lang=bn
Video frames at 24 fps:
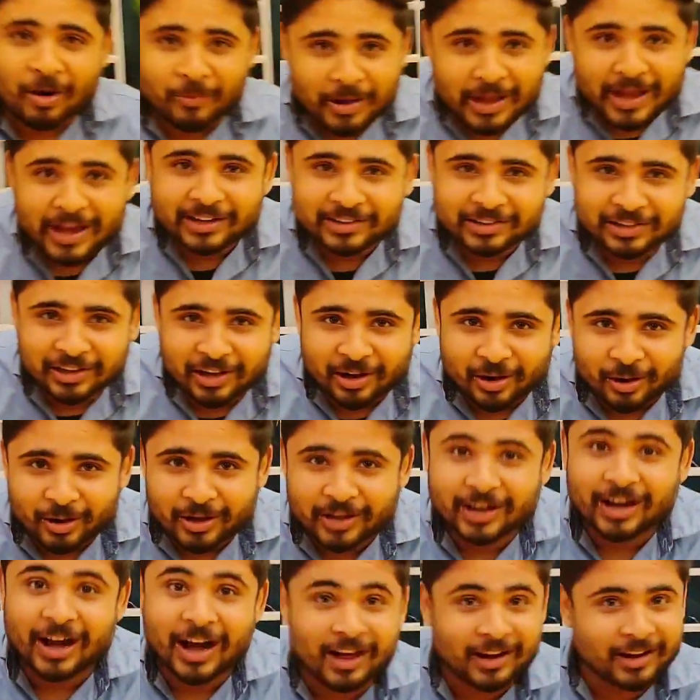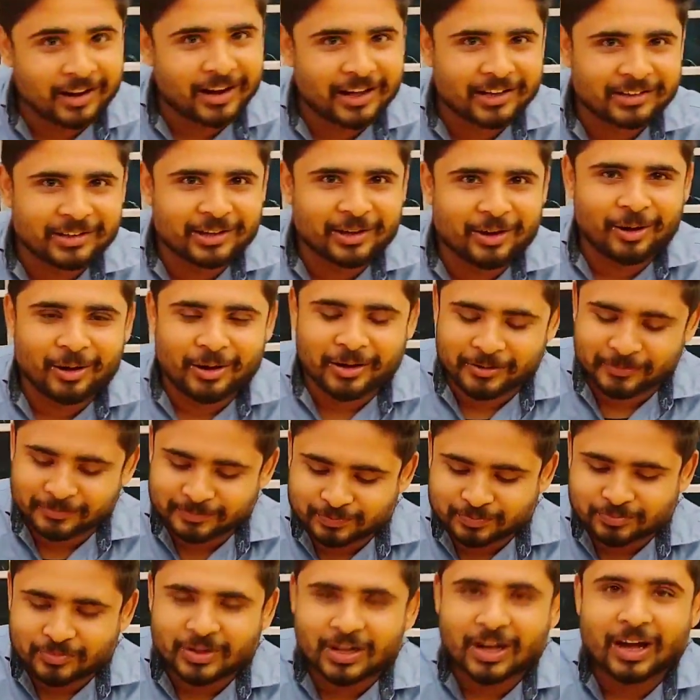খাওয়া একদিকে হয় গান আর একদিকে হয়
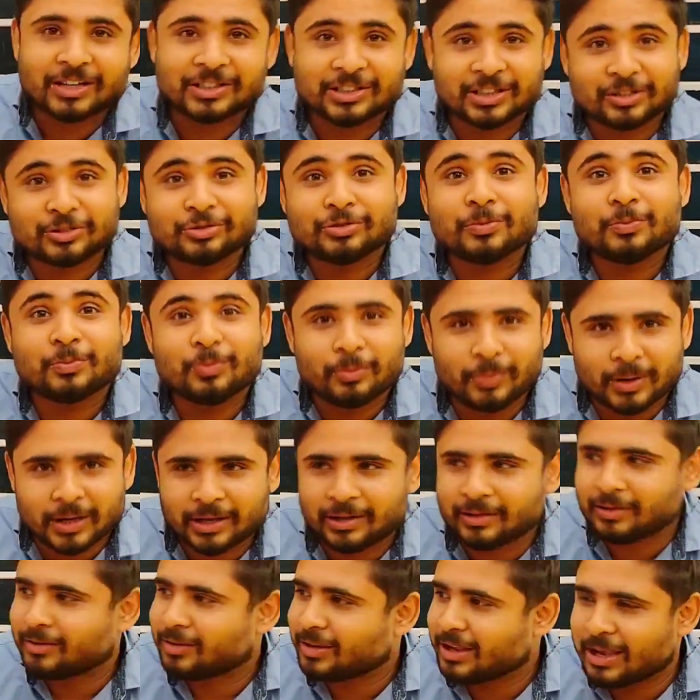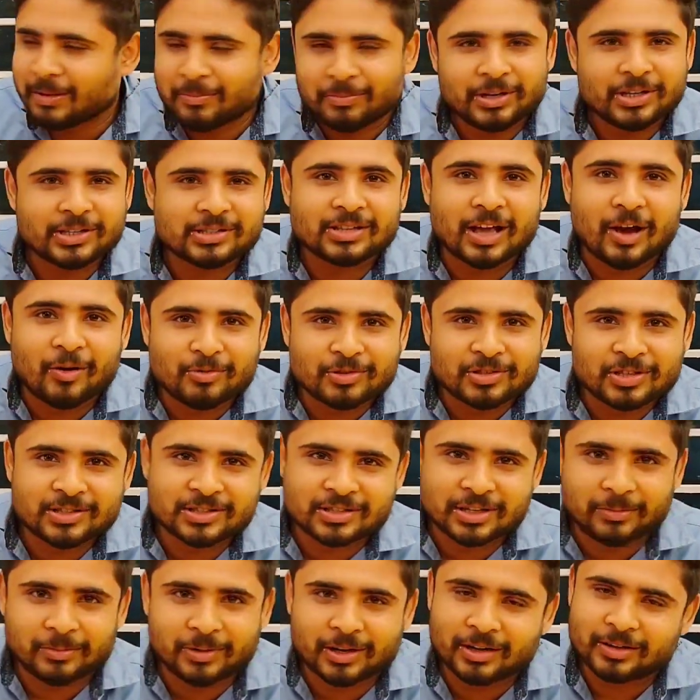আর যেটা শুধু মানে এমনি সাউন্ড
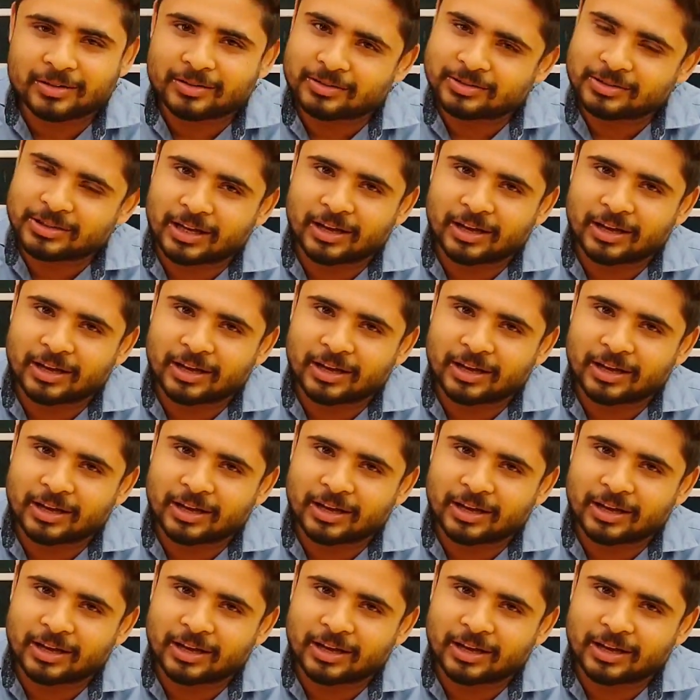সিস্টেমে না